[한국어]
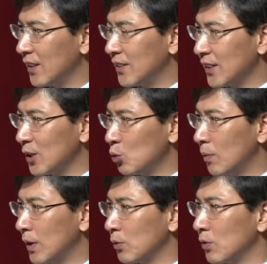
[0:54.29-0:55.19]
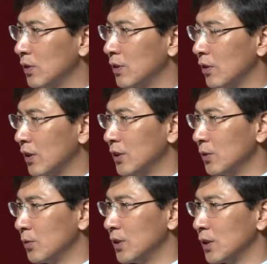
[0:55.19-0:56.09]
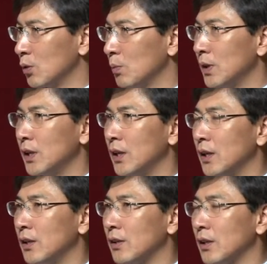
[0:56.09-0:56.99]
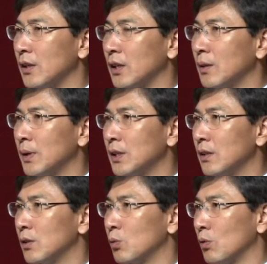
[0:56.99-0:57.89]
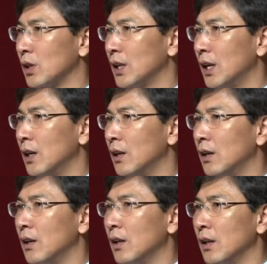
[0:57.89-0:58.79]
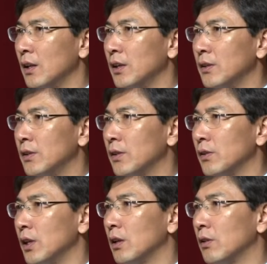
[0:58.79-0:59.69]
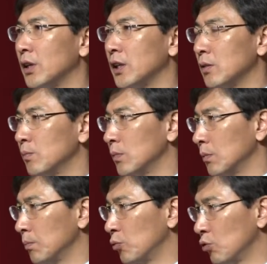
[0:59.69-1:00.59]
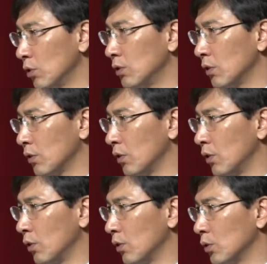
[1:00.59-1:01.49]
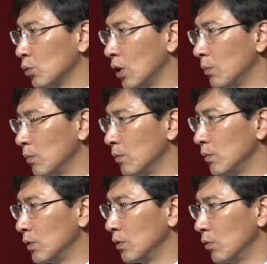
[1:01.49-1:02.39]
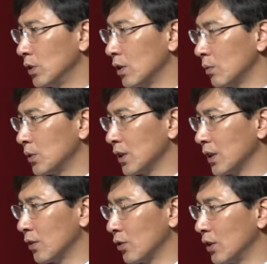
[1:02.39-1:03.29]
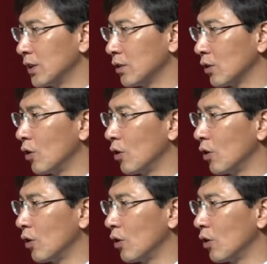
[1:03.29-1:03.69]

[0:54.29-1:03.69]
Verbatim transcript: 생계조합하고는 여러 가지로 이제 초반에 여기 기반 조성이나 이래서 해서 일거리가 좀 줄어들어서 조합원 어, 여러분들께서 저한테 좀